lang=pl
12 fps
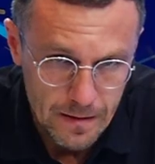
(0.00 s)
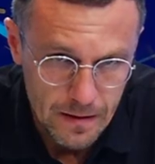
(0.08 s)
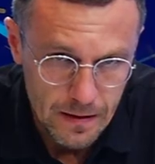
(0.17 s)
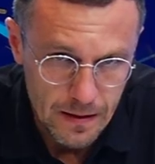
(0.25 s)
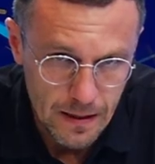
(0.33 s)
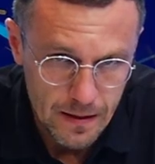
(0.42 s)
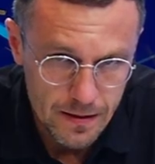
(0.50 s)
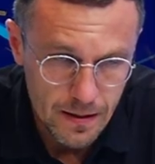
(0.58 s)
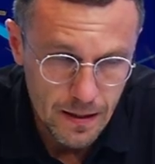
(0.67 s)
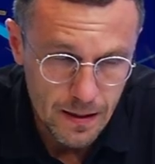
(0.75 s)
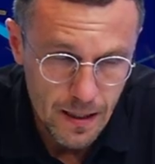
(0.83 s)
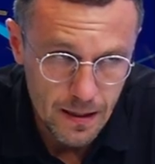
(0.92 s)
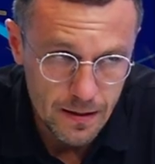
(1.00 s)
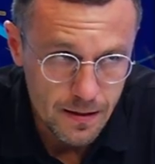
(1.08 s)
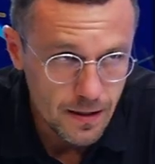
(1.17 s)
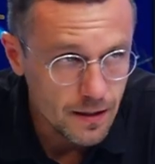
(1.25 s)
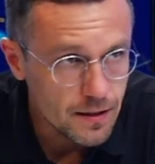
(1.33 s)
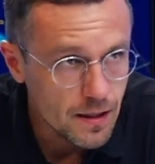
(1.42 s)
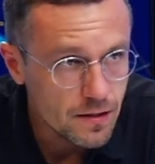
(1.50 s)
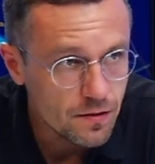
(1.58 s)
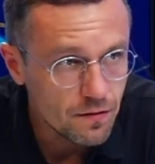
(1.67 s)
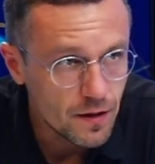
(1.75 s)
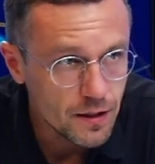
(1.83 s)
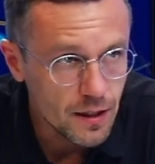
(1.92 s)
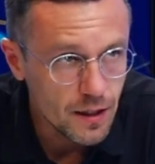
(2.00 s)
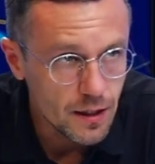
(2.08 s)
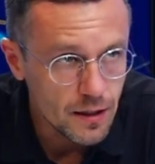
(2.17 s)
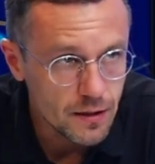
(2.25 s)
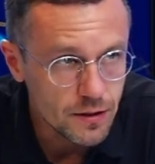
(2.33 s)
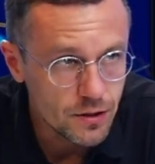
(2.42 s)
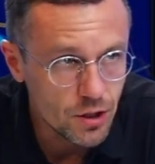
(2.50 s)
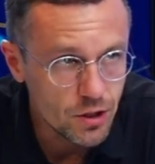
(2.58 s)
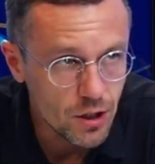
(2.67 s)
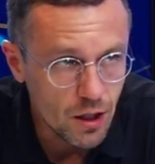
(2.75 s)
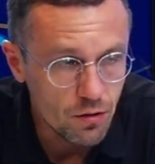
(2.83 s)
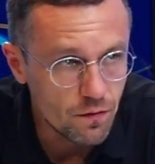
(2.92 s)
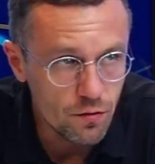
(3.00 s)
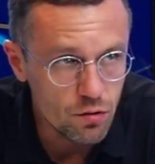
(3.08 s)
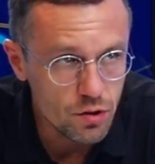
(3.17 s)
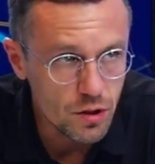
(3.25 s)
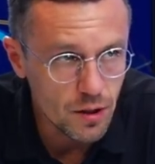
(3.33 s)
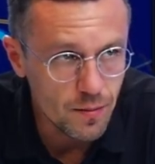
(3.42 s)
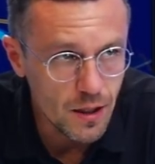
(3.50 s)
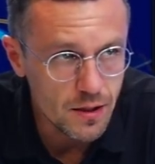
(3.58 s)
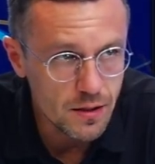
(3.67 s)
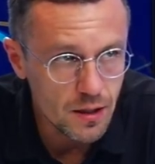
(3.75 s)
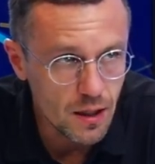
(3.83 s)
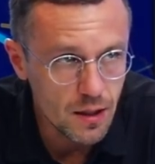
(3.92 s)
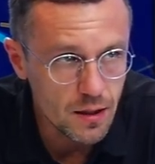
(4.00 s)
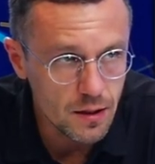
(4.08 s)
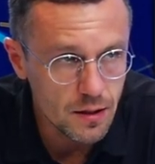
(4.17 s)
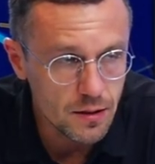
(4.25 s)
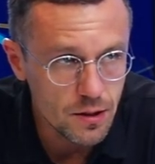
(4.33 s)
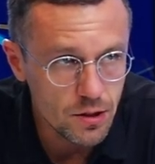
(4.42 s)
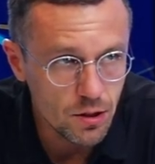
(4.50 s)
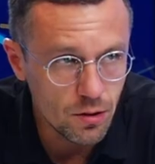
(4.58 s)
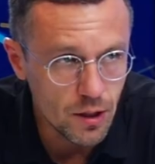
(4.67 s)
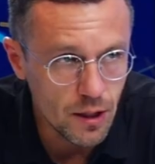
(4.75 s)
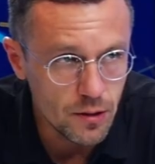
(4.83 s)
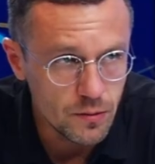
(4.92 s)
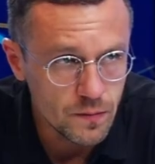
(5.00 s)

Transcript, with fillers: Jest generalnie zainteresowanie dzieciaków w różnych miejscach naszego kraju?